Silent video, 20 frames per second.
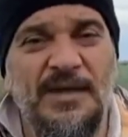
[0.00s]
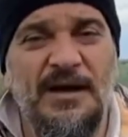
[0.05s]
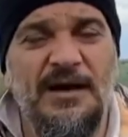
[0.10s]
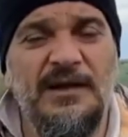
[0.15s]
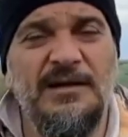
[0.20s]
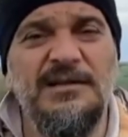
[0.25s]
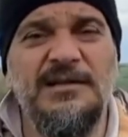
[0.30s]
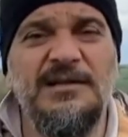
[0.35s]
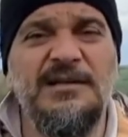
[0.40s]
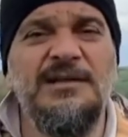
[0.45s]

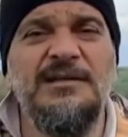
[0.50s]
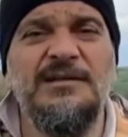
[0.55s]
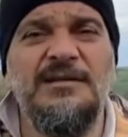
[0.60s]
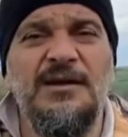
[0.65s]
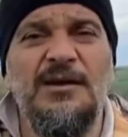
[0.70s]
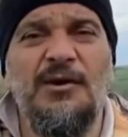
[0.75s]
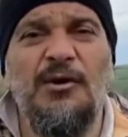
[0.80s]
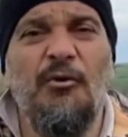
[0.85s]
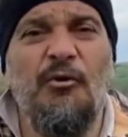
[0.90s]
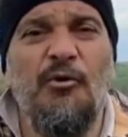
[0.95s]
Arıların
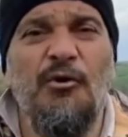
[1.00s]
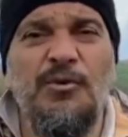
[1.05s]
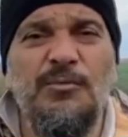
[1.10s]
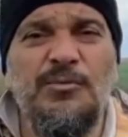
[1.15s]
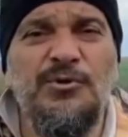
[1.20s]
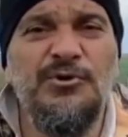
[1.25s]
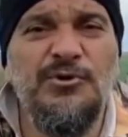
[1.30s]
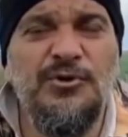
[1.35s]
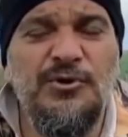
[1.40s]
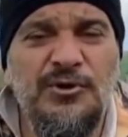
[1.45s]

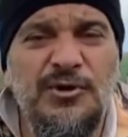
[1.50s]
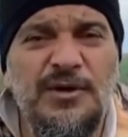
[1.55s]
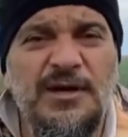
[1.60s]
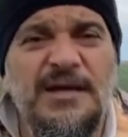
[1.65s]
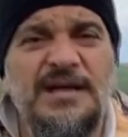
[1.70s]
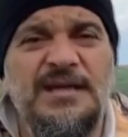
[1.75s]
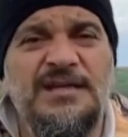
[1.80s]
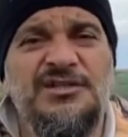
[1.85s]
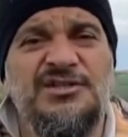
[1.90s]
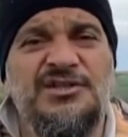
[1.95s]
ömrünü
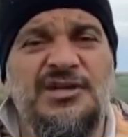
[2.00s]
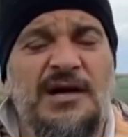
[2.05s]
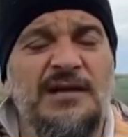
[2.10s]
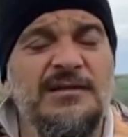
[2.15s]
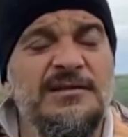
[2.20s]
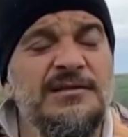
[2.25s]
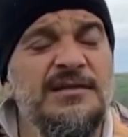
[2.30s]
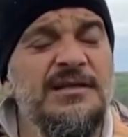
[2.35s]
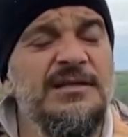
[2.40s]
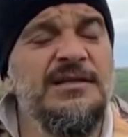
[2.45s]

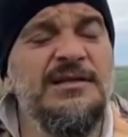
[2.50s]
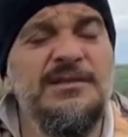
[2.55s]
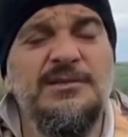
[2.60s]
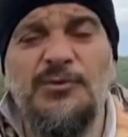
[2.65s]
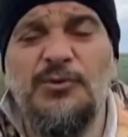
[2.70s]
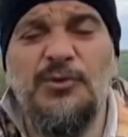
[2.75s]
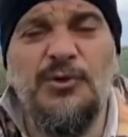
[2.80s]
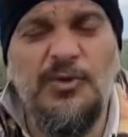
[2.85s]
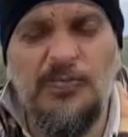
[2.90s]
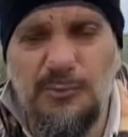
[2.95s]

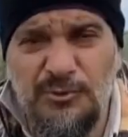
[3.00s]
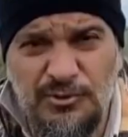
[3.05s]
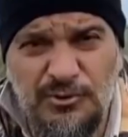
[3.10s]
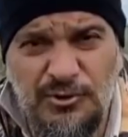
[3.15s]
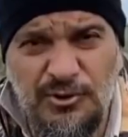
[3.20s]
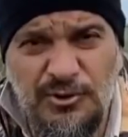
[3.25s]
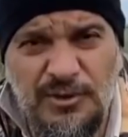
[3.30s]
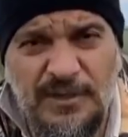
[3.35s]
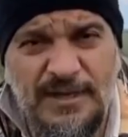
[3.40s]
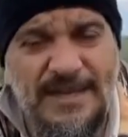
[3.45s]
canlıların
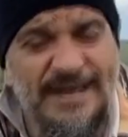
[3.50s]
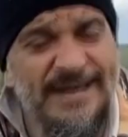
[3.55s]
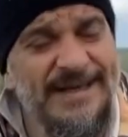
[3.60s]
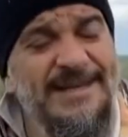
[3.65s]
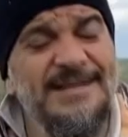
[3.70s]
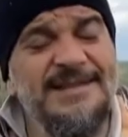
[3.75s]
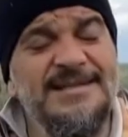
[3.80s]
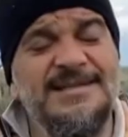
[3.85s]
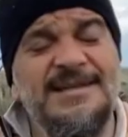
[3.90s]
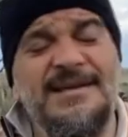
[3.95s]
ömrünü,
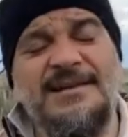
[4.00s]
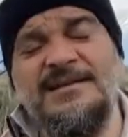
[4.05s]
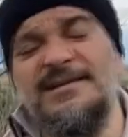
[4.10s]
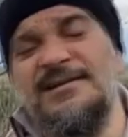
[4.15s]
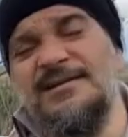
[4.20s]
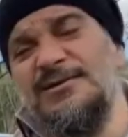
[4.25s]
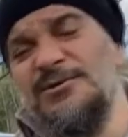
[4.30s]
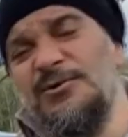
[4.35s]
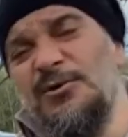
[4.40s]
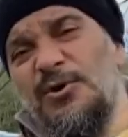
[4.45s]

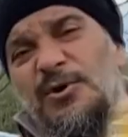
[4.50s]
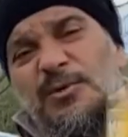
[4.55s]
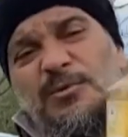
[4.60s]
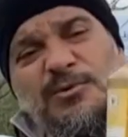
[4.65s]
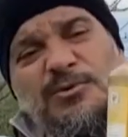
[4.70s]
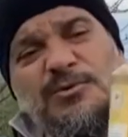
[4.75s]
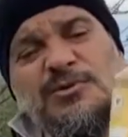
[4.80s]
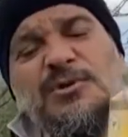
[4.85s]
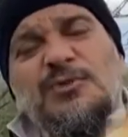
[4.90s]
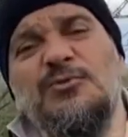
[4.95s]
insanların
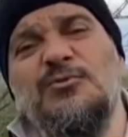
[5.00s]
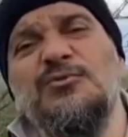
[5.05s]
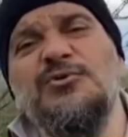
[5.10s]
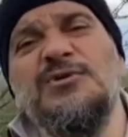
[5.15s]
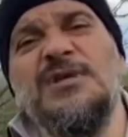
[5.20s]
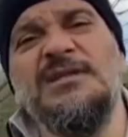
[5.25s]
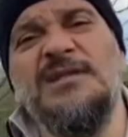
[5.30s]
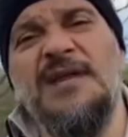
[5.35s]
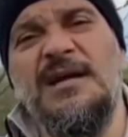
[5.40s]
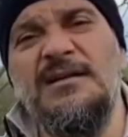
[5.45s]
ömrünü de
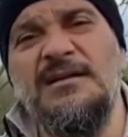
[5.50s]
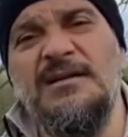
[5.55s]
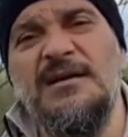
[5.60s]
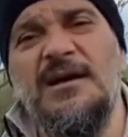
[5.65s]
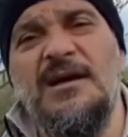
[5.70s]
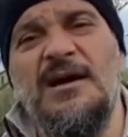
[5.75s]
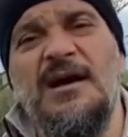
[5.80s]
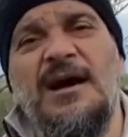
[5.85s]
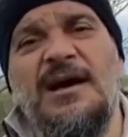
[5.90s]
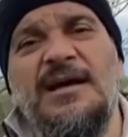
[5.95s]
uzatan
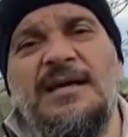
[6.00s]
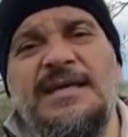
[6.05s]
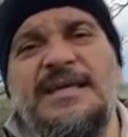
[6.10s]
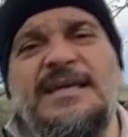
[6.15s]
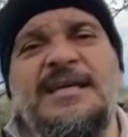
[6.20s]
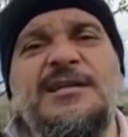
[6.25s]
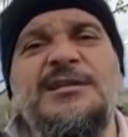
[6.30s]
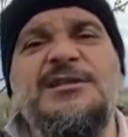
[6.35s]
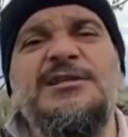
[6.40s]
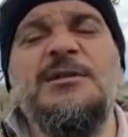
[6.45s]

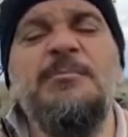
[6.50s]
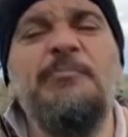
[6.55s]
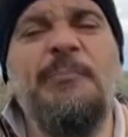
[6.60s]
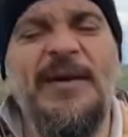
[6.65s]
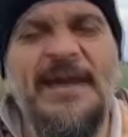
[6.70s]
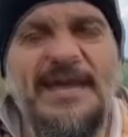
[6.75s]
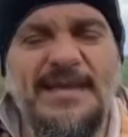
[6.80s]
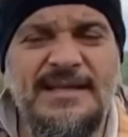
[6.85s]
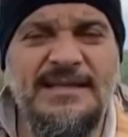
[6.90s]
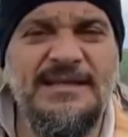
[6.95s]

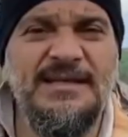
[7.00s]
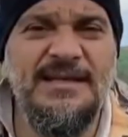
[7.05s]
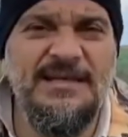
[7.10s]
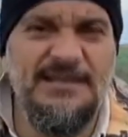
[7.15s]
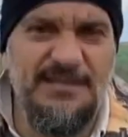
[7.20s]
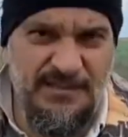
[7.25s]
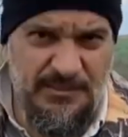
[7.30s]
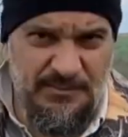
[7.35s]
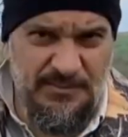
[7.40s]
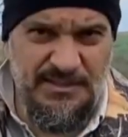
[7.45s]
ikinci beyin
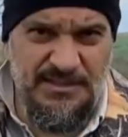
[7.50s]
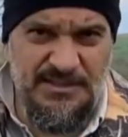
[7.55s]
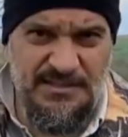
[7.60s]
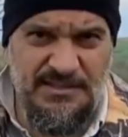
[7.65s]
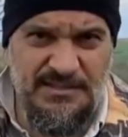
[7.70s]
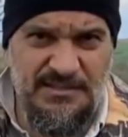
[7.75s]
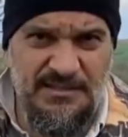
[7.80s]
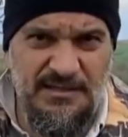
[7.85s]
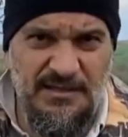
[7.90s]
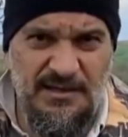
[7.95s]

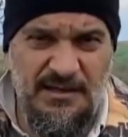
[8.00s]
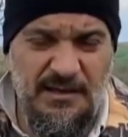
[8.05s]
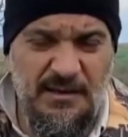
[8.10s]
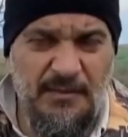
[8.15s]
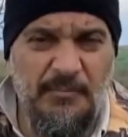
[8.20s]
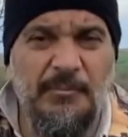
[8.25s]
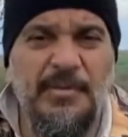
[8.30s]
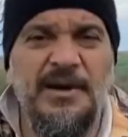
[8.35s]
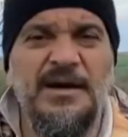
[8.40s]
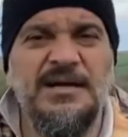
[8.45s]
dediğimiz
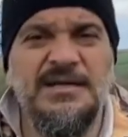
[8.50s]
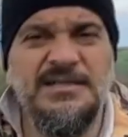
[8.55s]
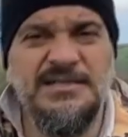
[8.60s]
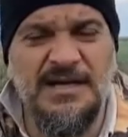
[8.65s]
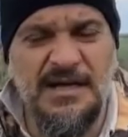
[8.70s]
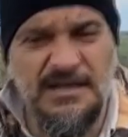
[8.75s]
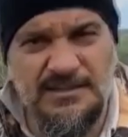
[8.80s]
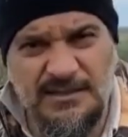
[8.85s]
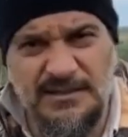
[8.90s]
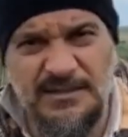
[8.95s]

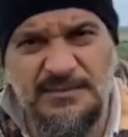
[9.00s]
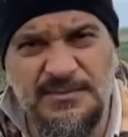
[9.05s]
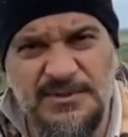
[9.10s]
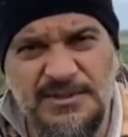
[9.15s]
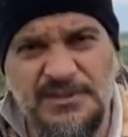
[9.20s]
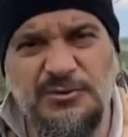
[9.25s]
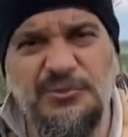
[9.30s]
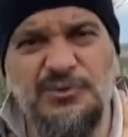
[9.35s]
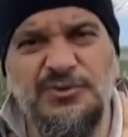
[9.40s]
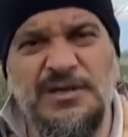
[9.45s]

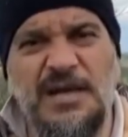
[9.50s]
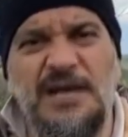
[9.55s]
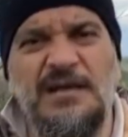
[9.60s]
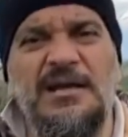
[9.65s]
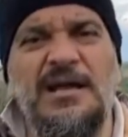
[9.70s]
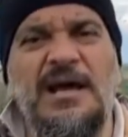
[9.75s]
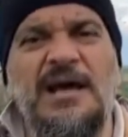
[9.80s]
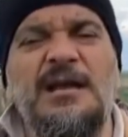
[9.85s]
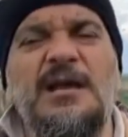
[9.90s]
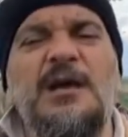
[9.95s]
bağırsaklarımızı
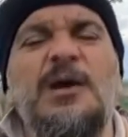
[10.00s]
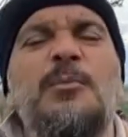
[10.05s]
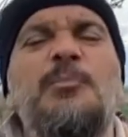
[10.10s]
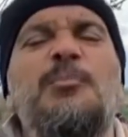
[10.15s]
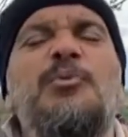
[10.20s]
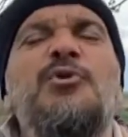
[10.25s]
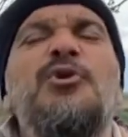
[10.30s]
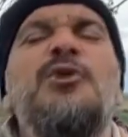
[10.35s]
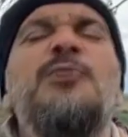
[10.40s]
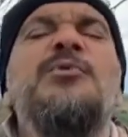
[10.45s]
düzenleyen
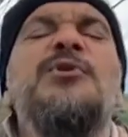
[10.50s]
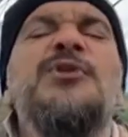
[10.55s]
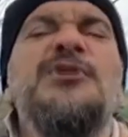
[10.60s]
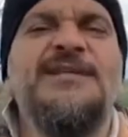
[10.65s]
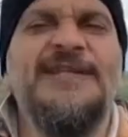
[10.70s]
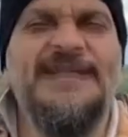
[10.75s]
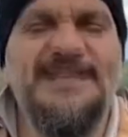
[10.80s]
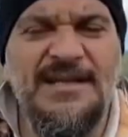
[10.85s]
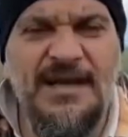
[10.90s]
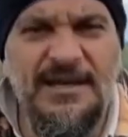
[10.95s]

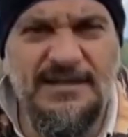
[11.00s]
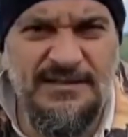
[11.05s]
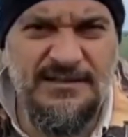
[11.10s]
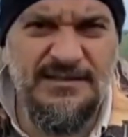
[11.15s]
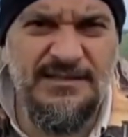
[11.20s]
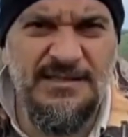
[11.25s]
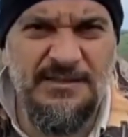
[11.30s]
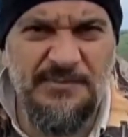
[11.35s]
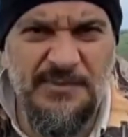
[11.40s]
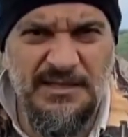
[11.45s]

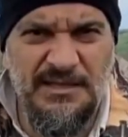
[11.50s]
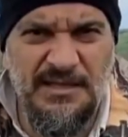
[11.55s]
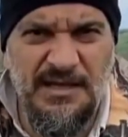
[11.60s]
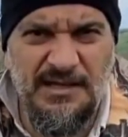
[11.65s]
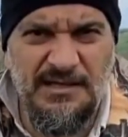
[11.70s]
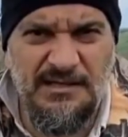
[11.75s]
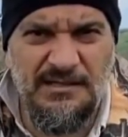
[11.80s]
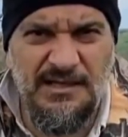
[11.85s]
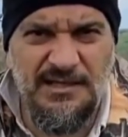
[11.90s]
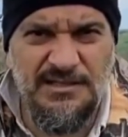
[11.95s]
probiyotiklerdir kıymetli
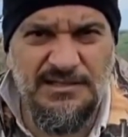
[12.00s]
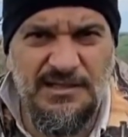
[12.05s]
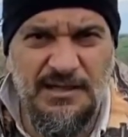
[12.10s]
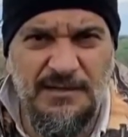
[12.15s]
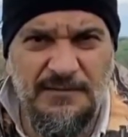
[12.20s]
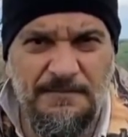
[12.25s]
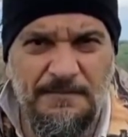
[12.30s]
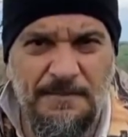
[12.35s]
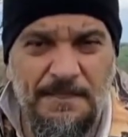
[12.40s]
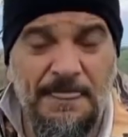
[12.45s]
arkadaşlar.